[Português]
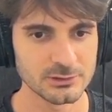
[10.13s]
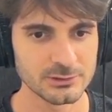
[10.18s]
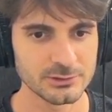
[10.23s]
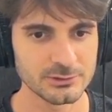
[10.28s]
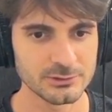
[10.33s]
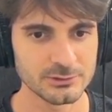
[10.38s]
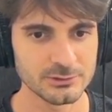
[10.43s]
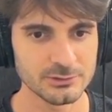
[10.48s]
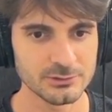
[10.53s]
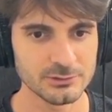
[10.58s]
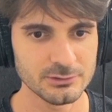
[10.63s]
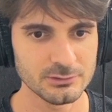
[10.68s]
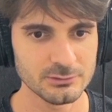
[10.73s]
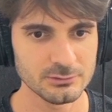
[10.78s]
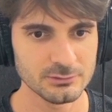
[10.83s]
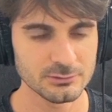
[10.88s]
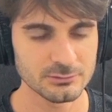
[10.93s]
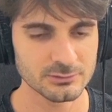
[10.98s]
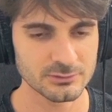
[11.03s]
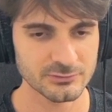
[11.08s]

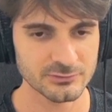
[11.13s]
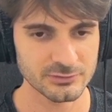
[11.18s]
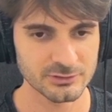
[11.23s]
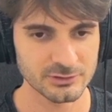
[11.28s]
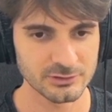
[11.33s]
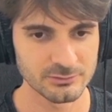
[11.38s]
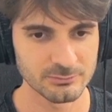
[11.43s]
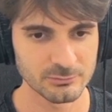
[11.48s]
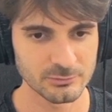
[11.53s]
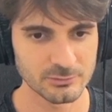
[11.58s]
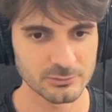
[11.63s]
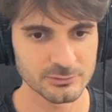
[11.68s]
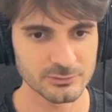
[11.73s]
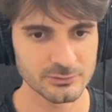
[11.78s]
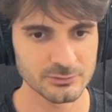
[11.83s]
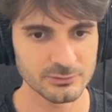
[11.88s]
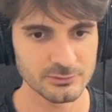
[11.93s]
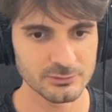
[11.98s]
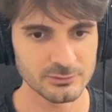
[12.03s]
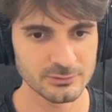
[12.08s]
e assim que ele
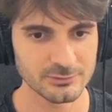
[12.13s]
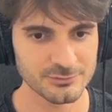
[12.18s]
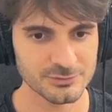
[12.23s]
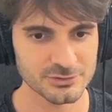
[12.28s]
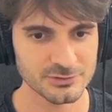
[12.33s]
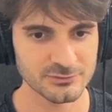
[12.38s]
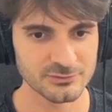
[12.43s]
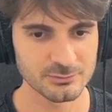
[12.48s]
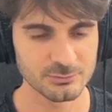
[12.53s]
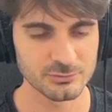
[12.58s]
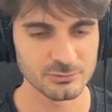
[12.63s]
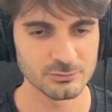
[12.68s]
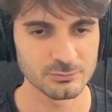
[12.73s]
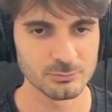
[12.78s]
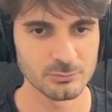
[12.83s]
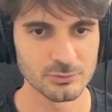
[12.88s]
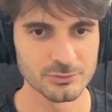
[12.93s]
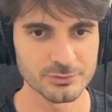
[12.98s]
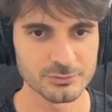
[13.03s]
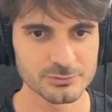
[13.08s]
morre, a gente exibiu o
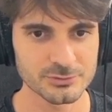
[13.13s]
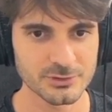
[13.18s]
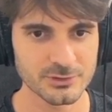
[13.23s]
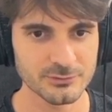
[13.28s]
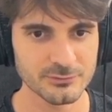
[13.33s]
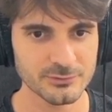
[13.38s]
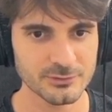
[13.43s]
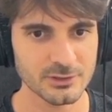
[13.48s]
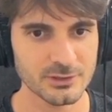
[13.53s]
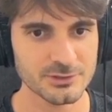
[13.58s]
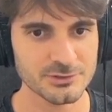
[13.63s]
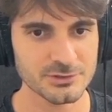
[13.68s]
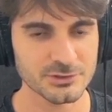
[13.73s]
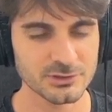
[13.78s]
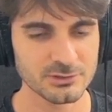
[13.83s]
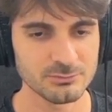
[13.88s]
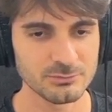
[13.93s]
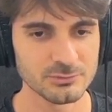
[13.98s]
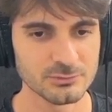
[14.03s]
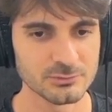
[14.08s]
botão de restart,
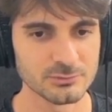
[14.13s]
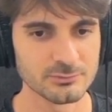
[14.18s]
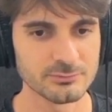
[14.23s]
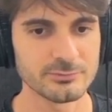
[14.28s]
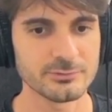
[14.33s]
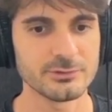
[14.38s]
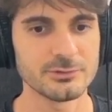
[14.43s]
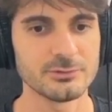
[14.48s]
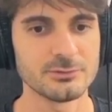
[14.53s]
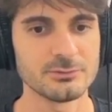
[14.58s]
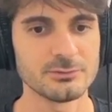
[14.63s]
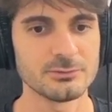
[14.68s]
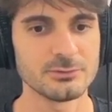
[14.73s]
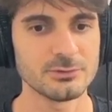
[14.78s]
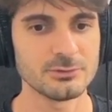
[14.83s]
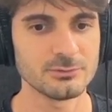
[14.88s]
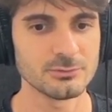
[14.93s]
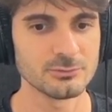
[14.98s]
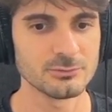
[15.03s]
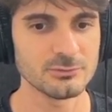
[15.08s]
game over
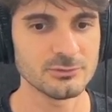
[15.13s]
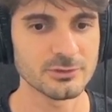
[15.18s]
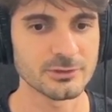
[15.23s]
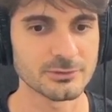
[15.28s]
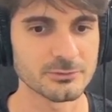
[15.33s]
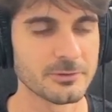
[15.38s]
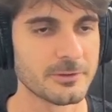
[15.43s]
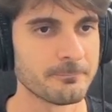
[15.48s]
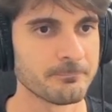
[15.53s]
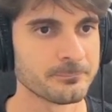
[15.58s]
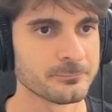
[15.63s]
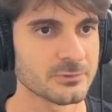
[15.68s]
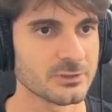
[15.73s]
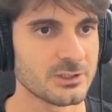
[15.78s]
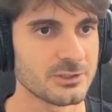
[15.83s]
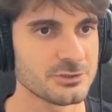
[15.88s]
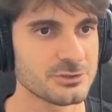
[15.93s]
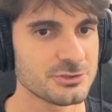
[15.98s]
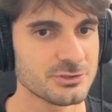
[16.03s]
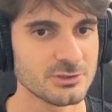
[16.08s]
e tudo certo.
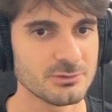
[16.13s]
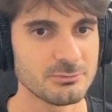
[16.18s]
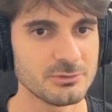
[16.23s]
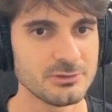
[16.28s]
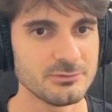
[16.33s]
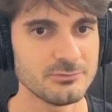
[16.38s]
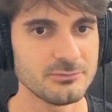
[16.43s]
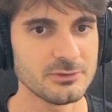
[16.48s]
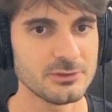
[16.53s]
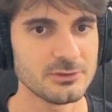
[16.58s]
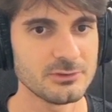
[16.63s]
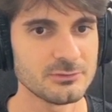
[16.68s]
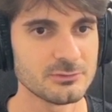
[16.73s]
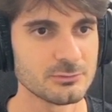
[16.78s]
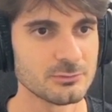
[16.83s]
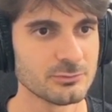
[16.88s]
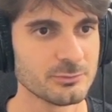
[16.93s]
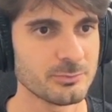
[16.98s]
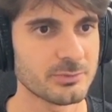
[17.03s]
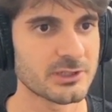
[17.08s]
A gente também
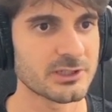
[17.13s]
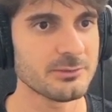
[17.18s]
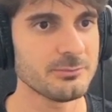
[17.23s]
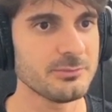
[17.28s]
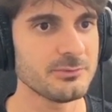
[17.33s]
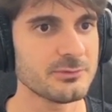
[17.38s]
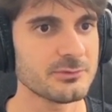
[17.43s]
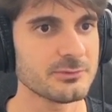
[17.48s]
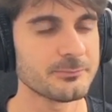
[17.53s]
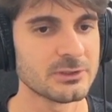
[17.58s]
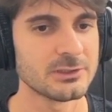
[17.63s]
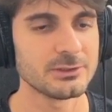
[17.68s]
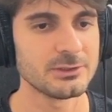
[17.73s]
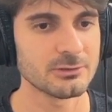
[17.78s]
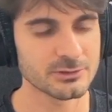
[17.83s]
fez os pipes.